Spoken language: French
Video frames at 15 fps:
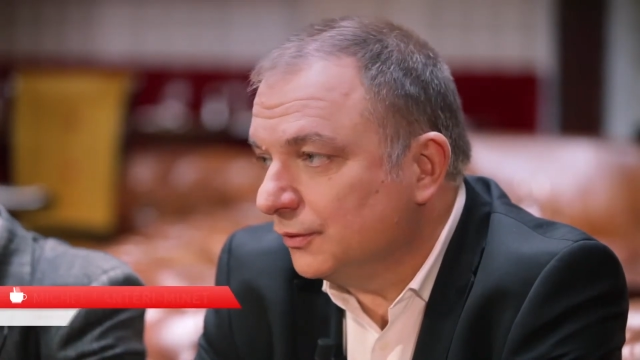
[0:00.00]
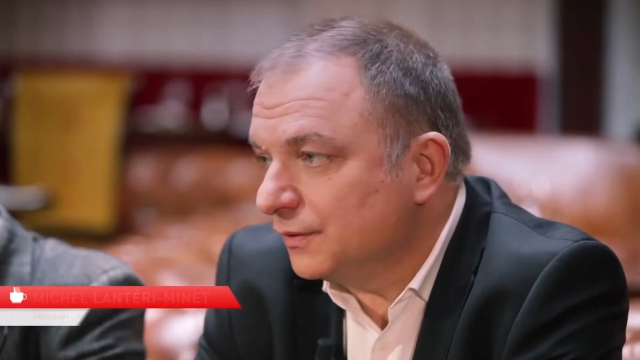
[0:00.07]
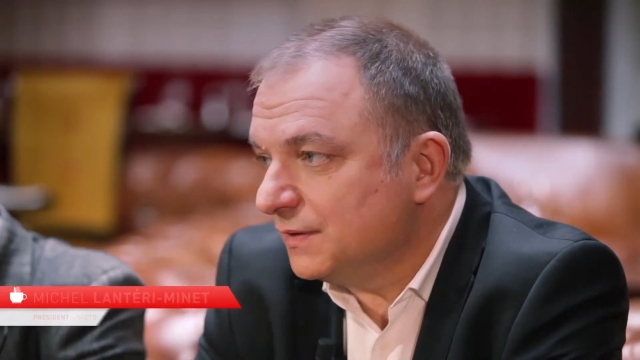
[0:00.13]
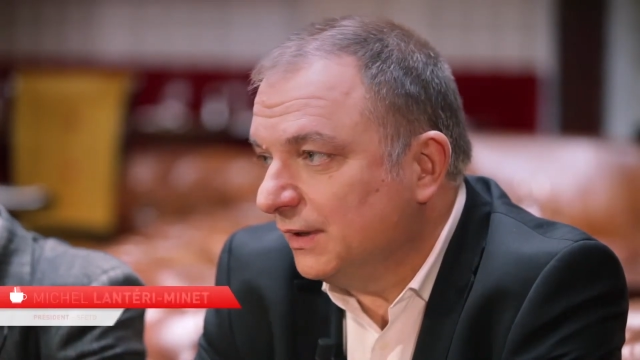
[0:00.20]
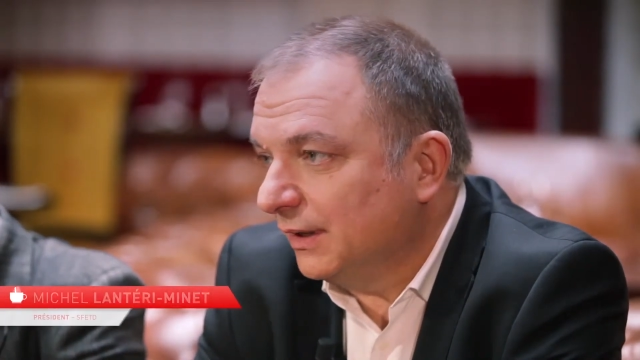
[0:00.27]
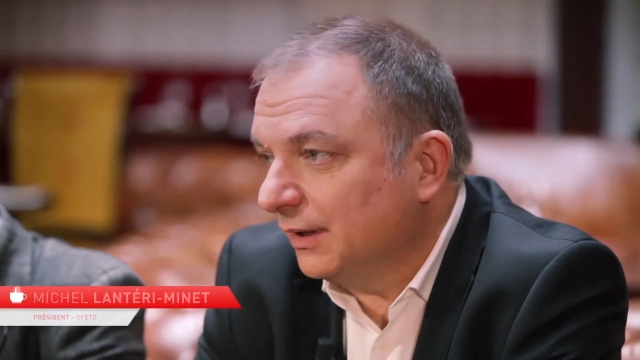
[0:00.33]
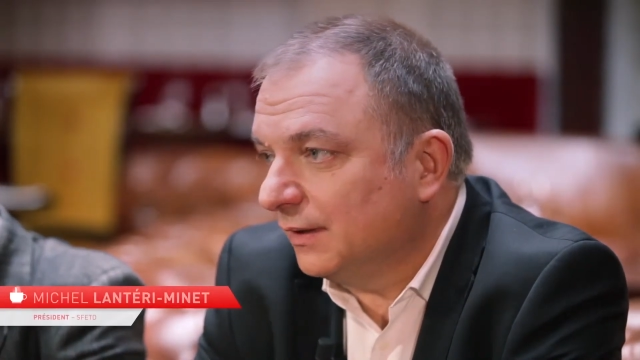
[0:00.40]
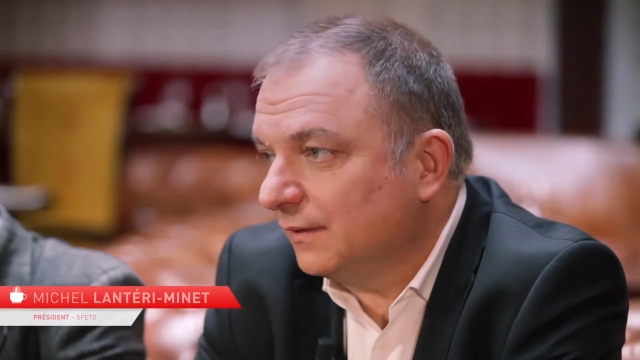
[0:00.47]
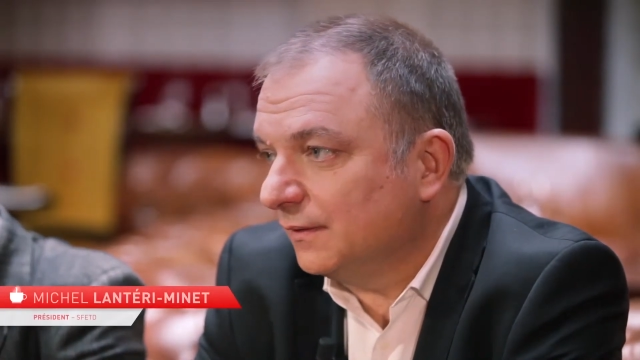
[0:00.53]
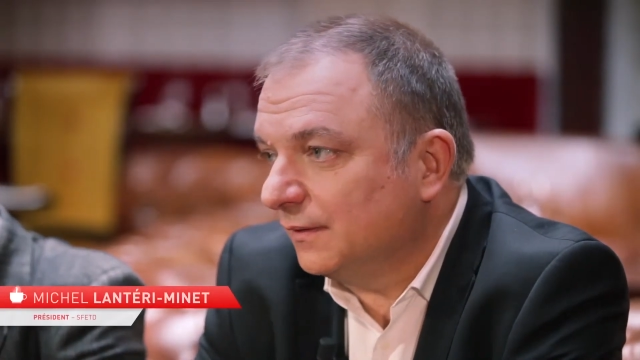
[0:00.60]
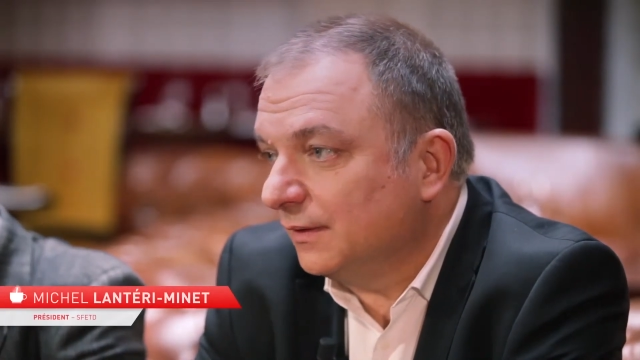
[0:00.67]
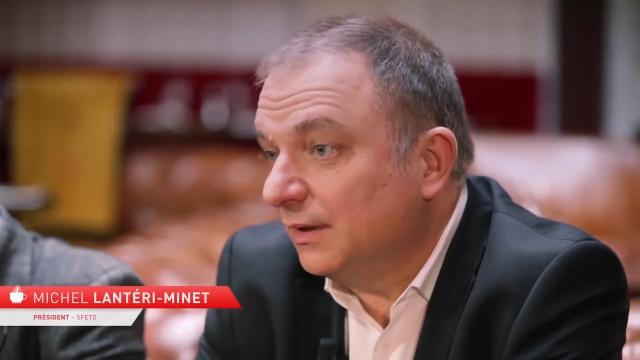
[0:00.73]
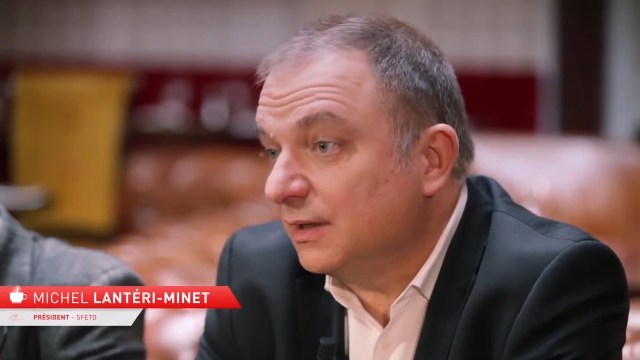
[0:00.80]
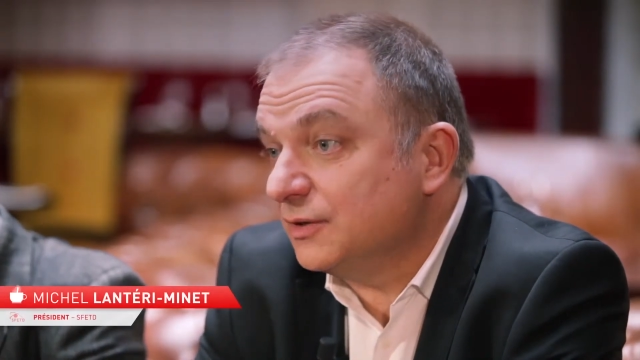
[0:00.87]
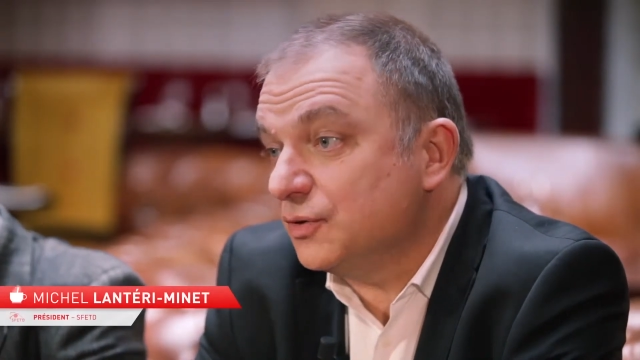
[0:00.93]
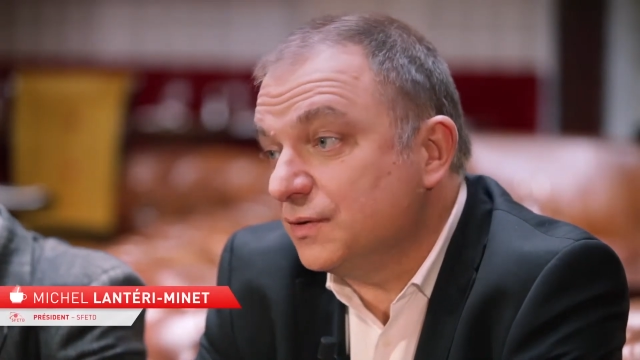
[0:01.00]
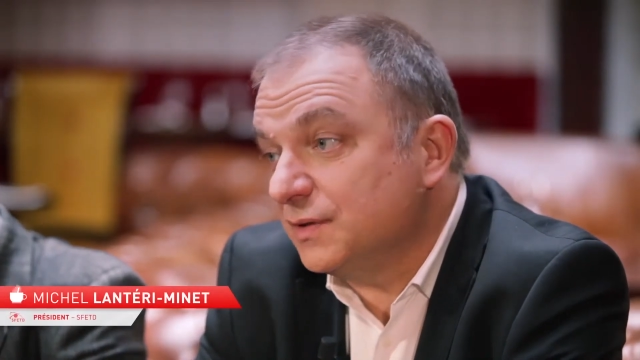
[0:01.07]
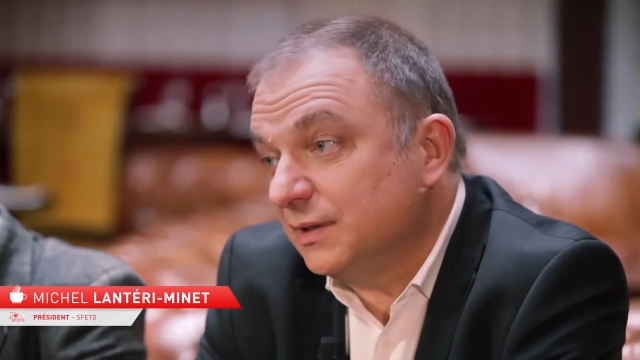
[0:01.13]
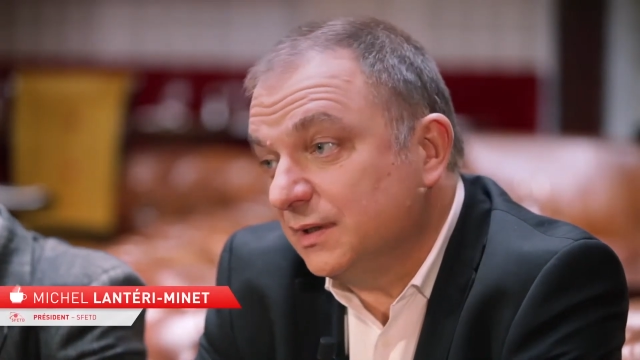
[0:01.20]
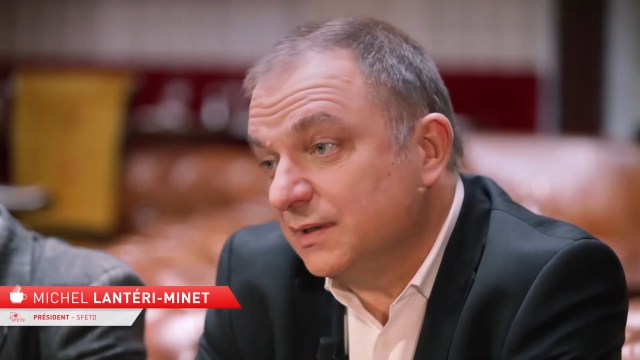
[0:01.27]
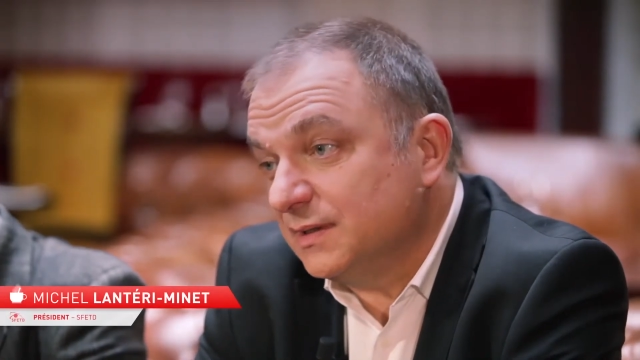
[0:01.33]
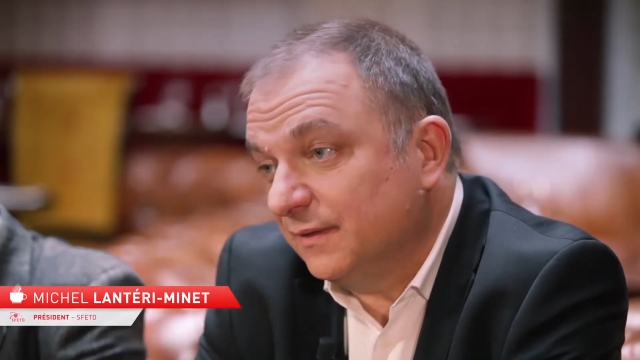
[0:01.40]
considérer que c'est la
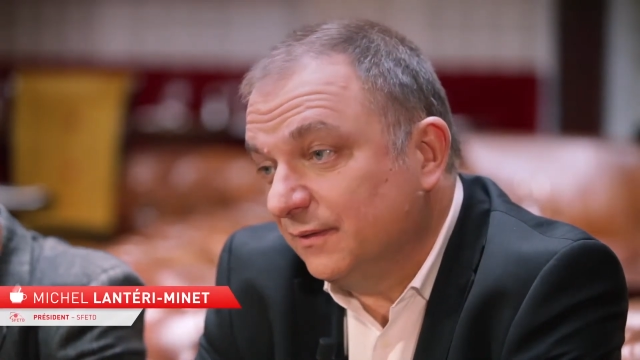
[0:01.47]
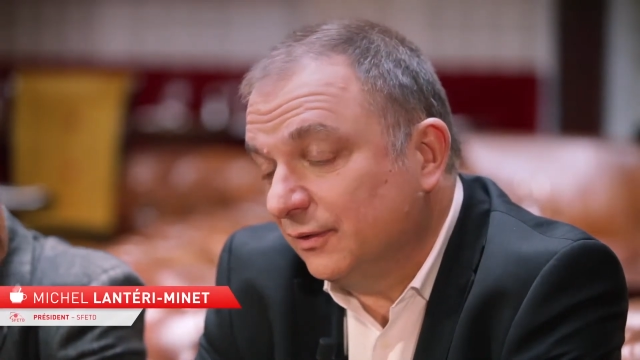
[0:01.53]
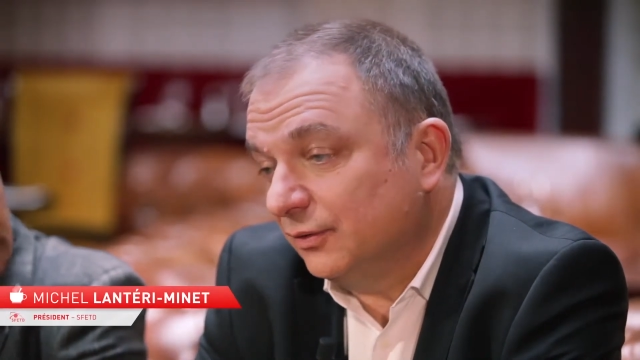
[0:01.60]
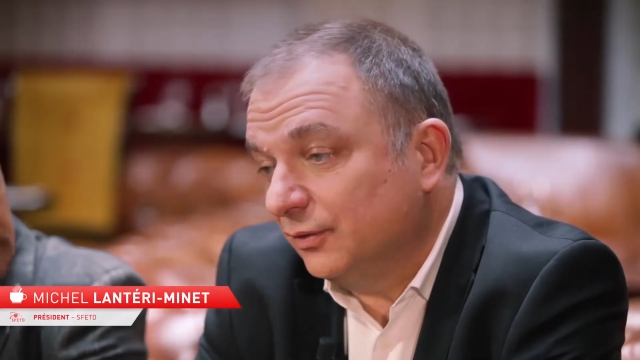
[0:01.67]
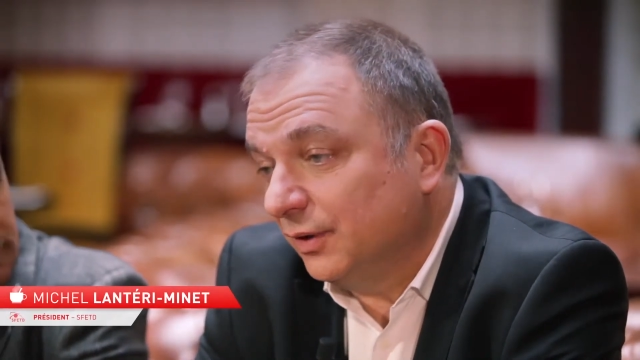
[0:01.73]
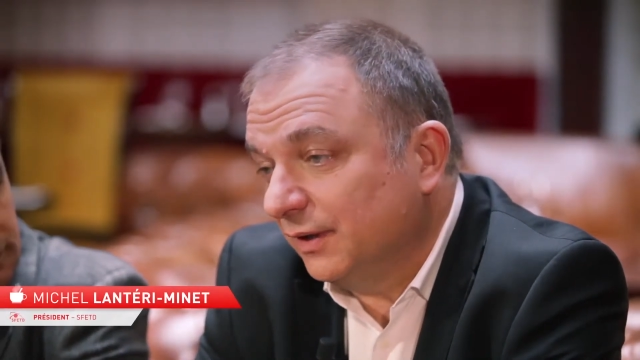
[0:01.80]
société savante